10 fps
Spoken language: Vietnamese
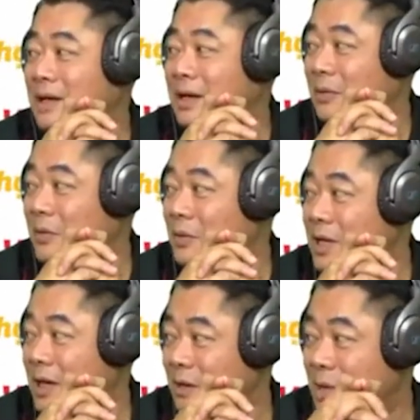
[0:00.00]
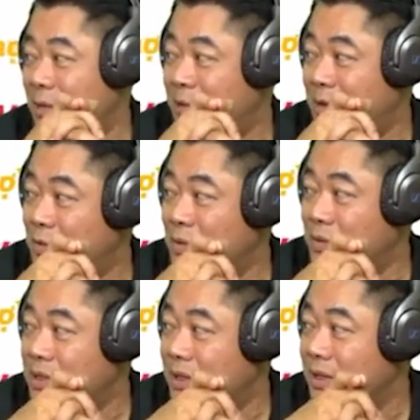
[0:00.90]
nào có nhà là 30 mét vuông
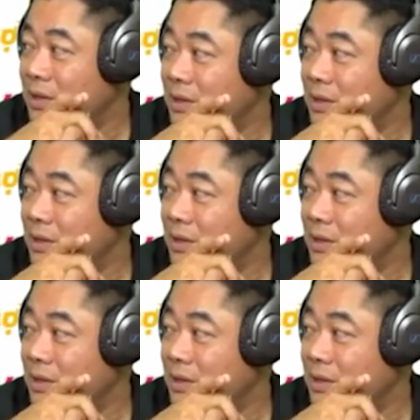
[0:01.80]
đâu chị.